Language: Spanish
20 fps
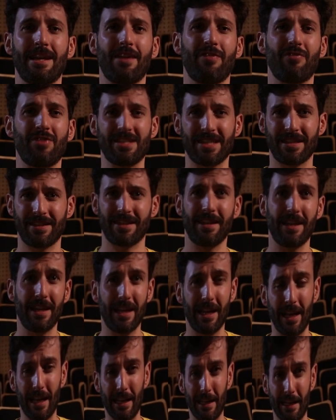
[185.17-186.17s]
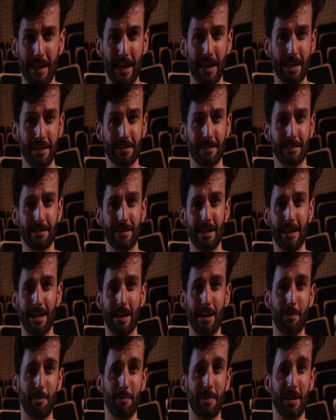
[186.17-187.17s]
las fichas técnicas de
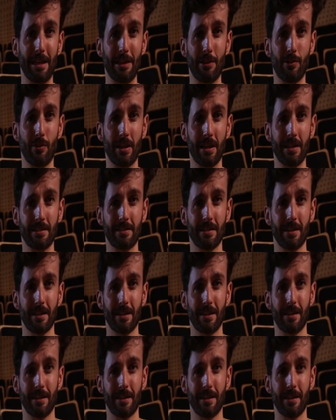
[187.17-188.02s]
las películas